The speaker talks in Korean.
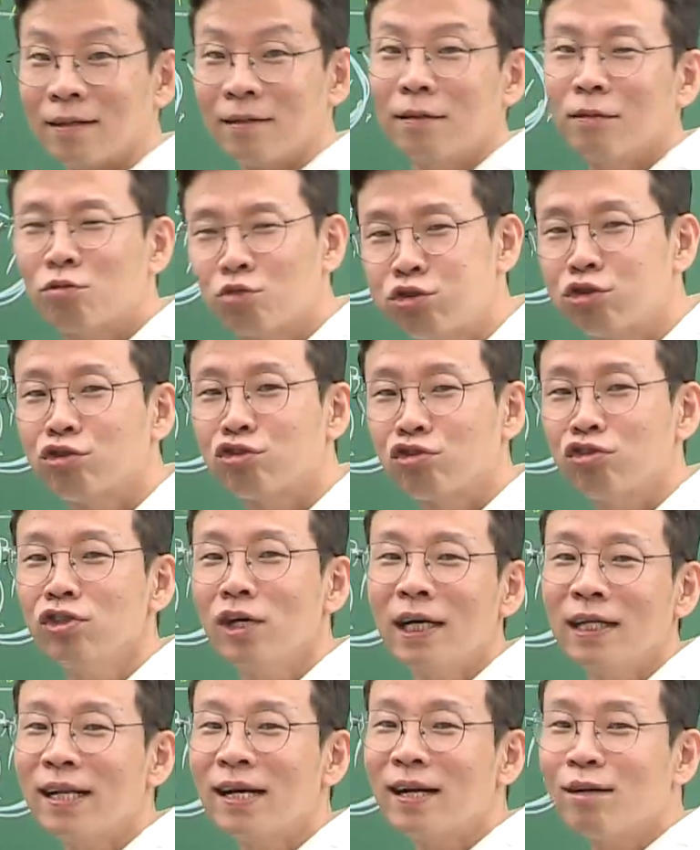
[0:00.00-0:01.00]
그둘중
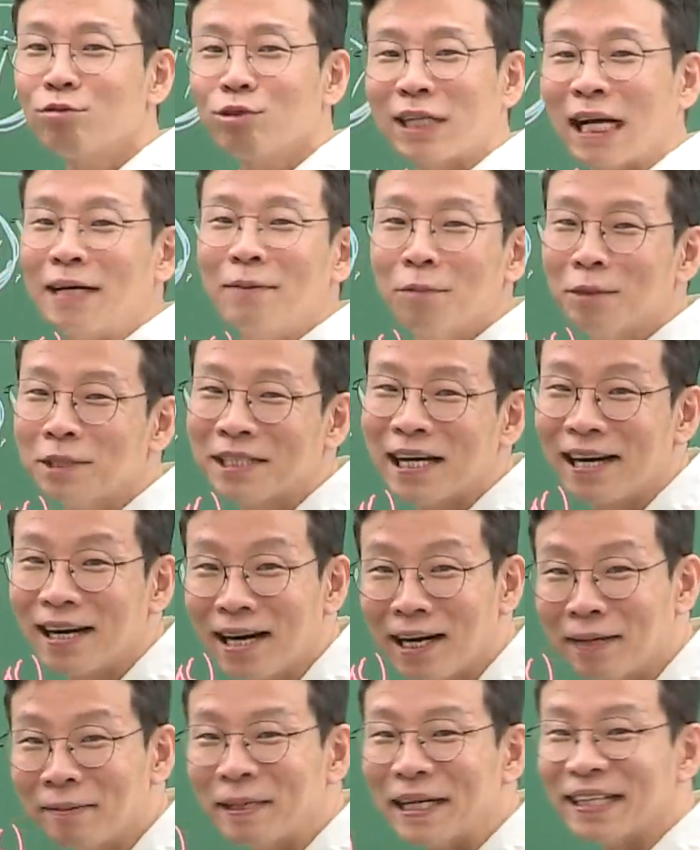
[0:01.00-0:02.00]
그러니까 하나라고 잘못
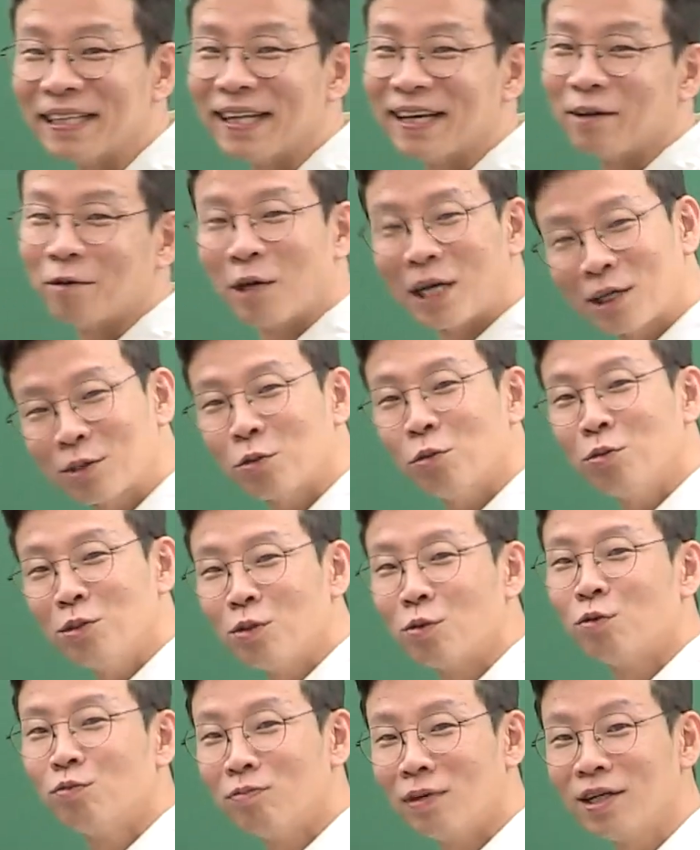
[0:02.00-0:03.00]
생각하면 안 돼.
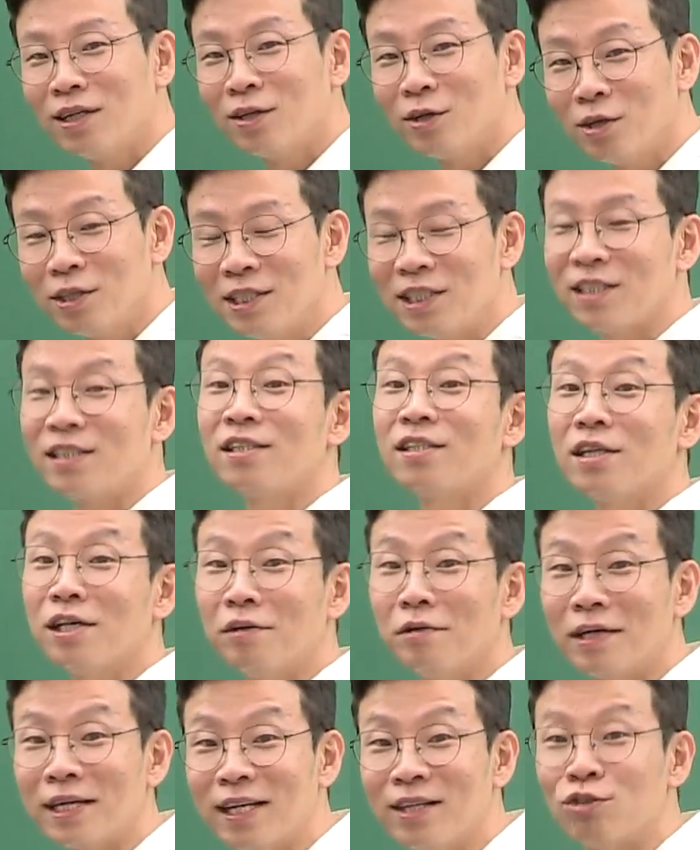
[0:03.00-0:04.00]
확통을 공부하는 건
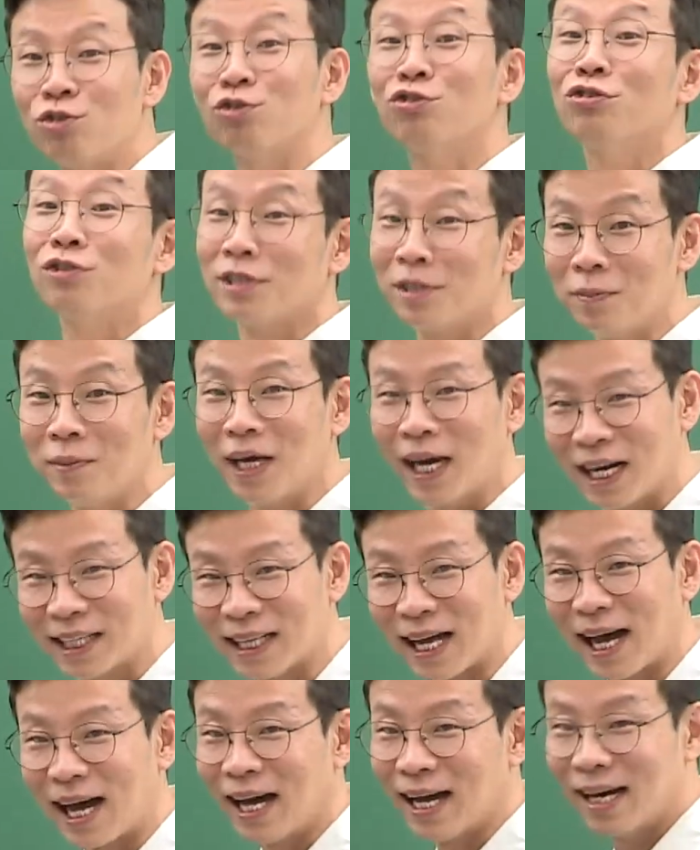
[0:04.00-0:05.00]
실생활에
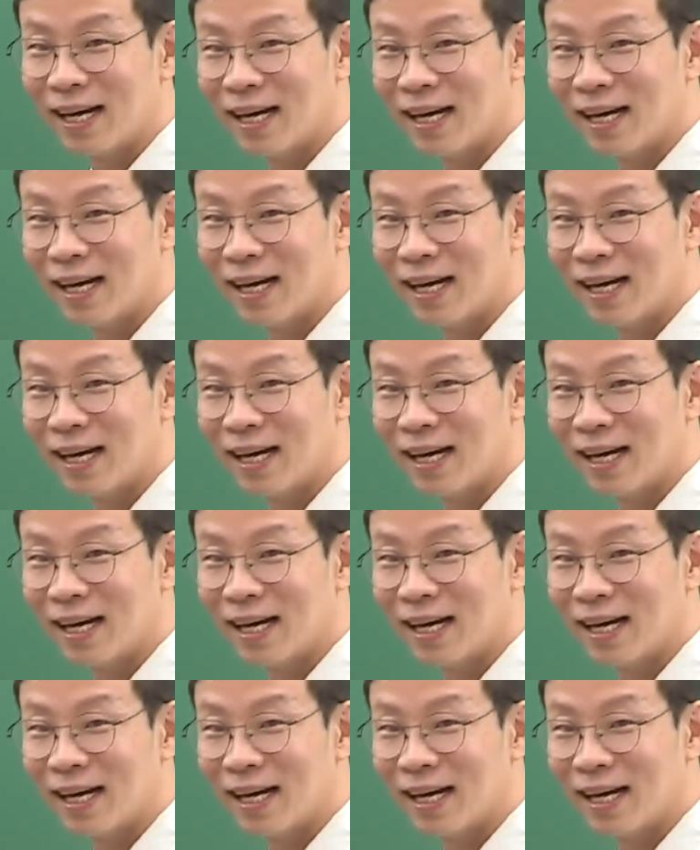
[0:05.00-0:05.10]
유의미하다.